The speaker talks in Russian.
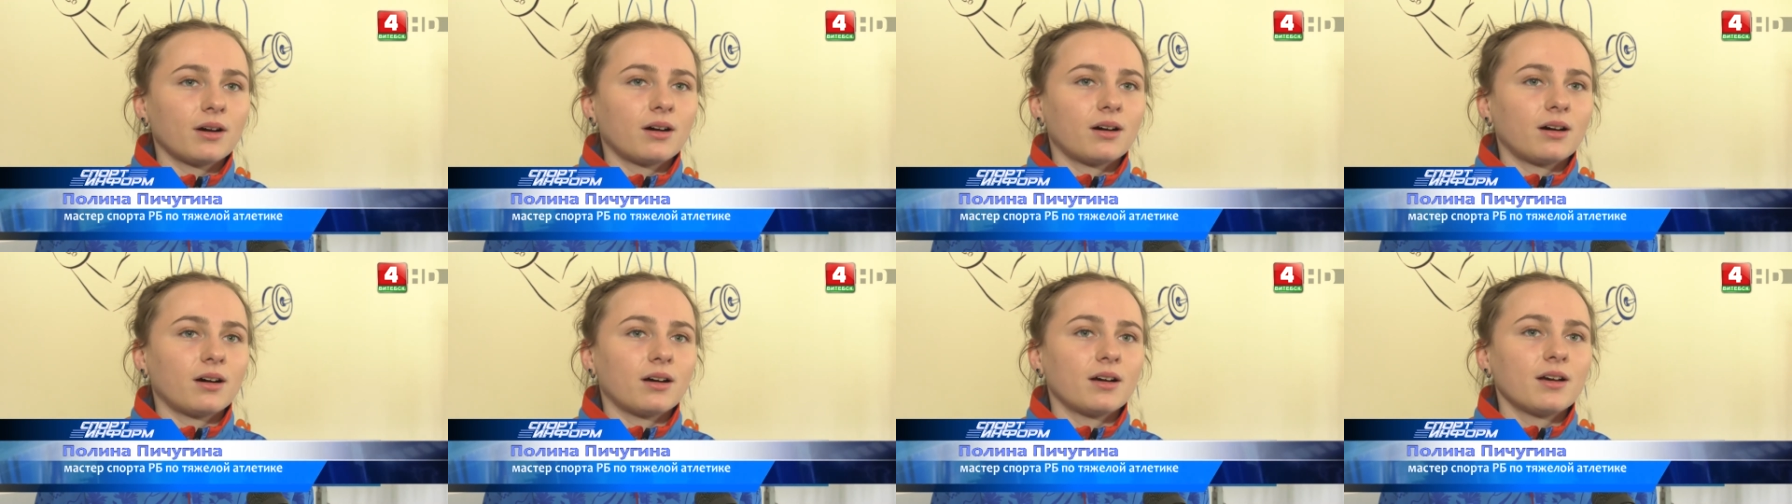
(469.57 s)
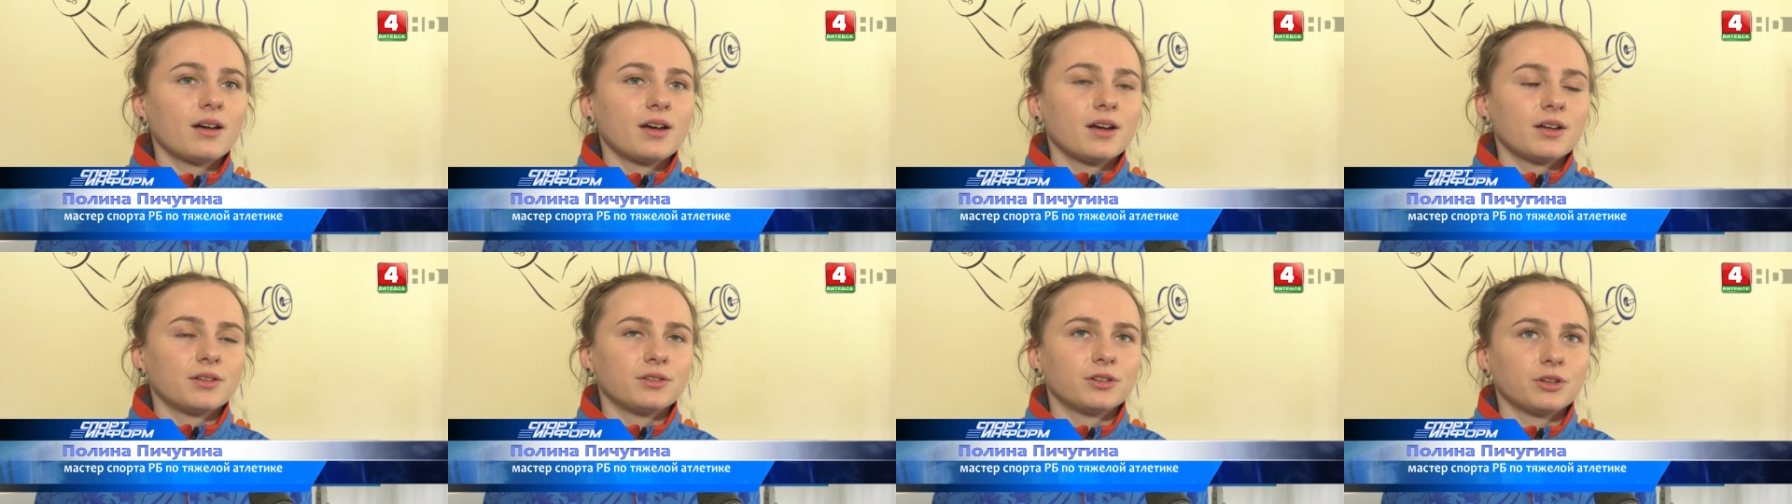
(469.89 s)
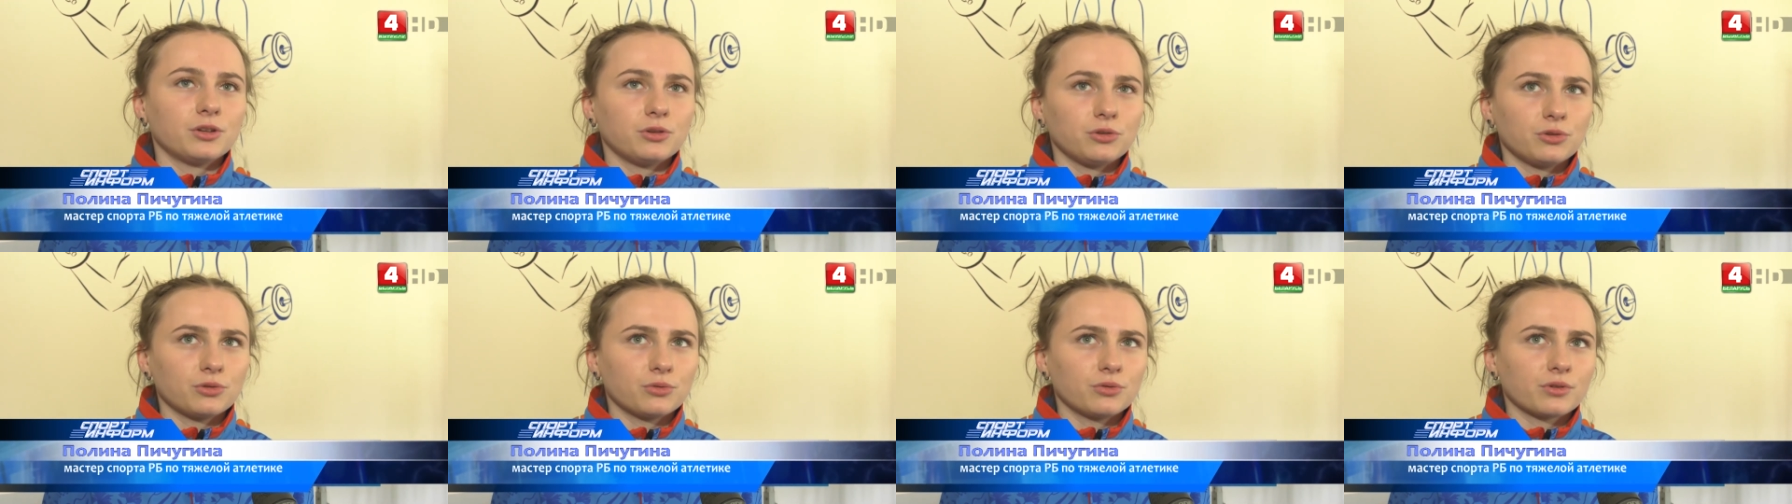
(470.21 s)
а
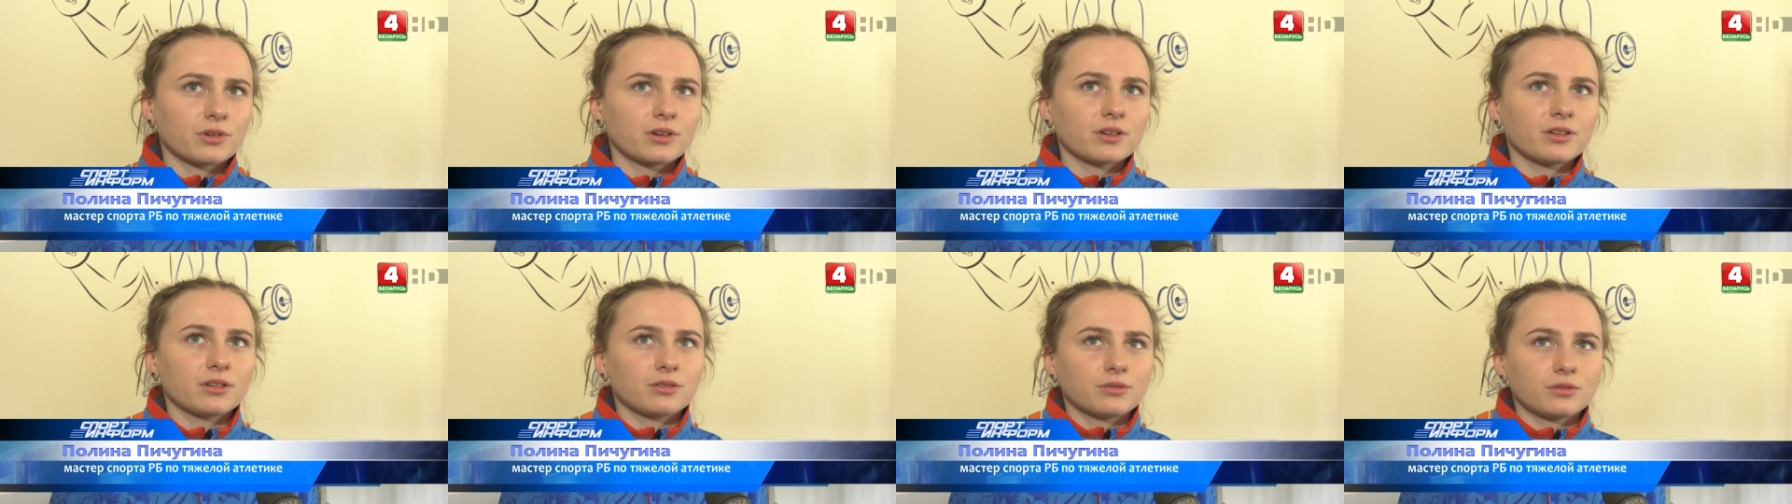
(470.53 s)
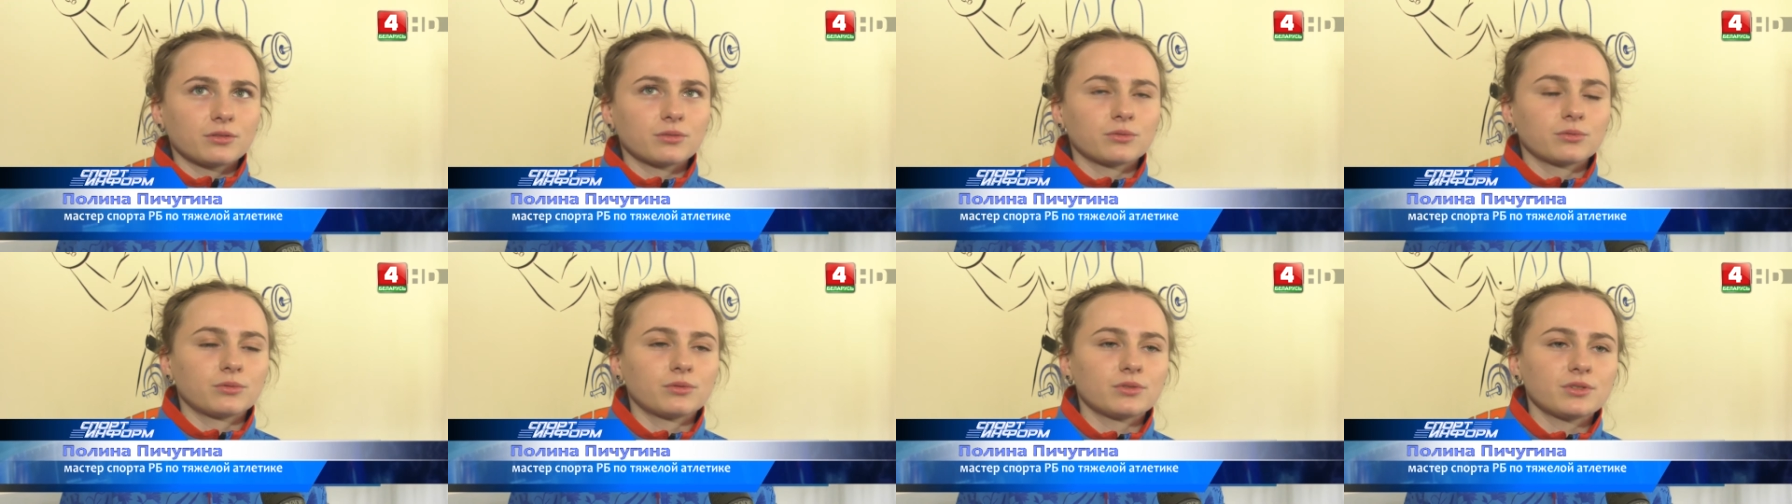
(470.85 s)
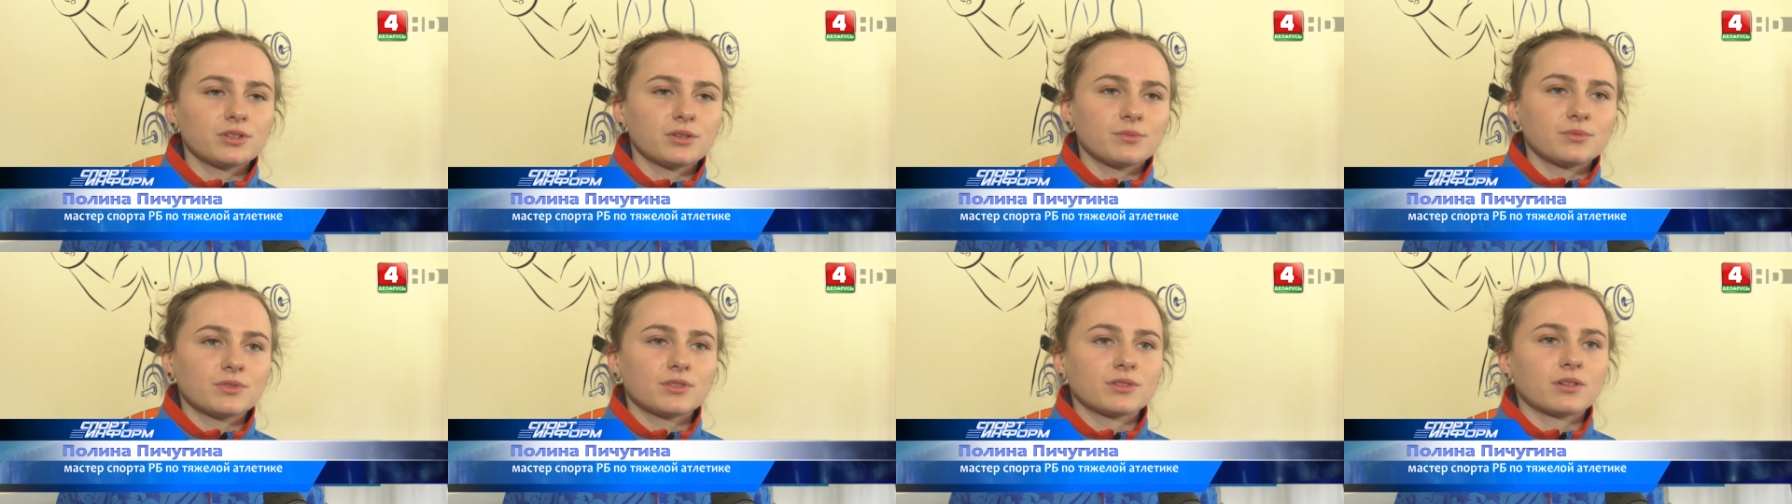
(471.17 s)
на юниорах я толкнула
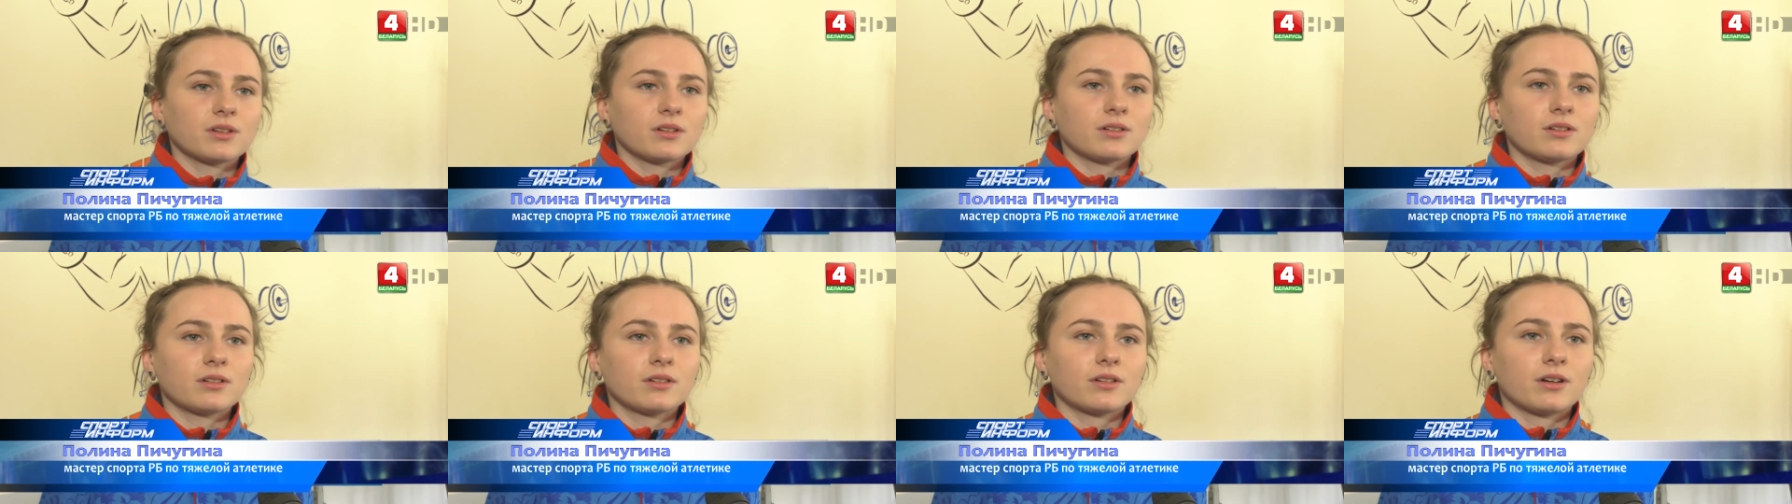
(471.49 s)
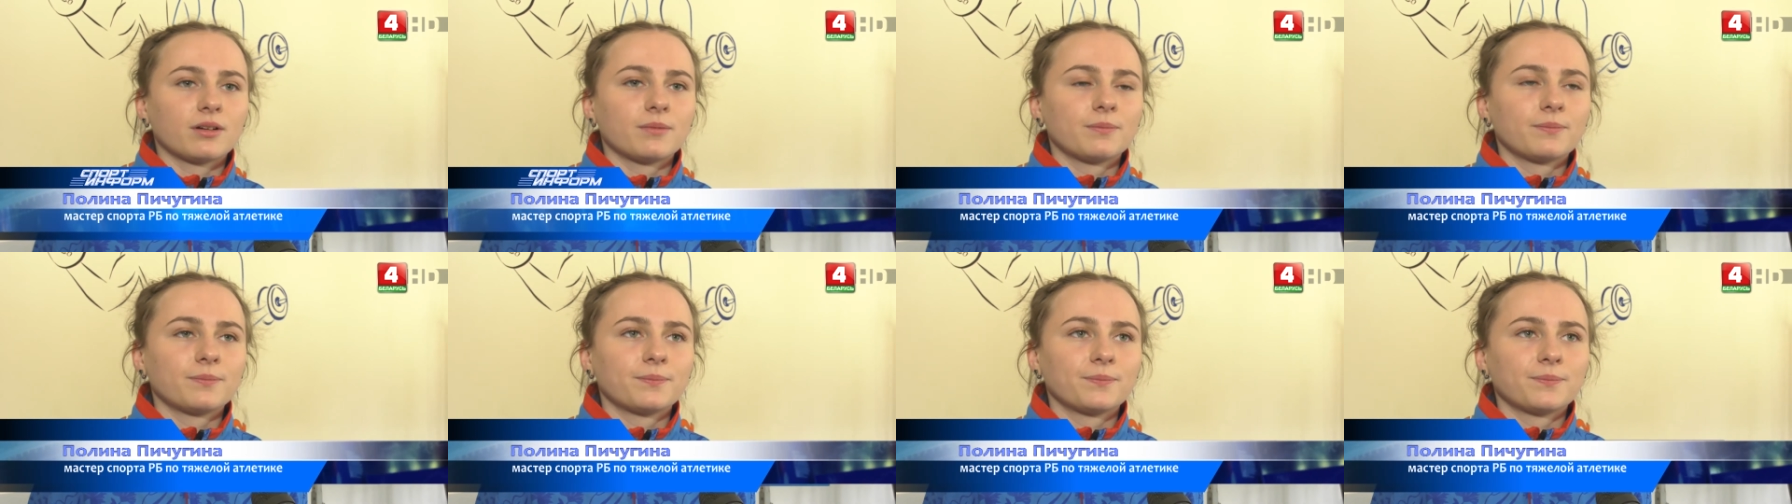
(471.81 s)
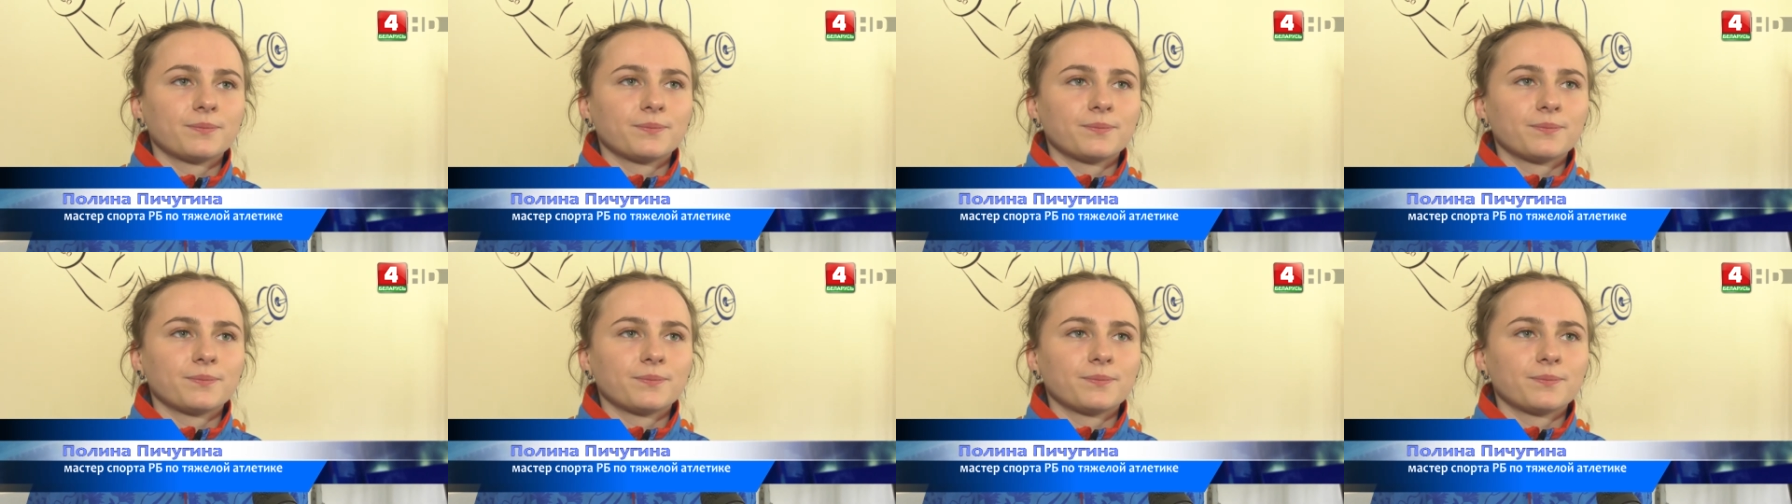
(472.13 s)
70 килограмм.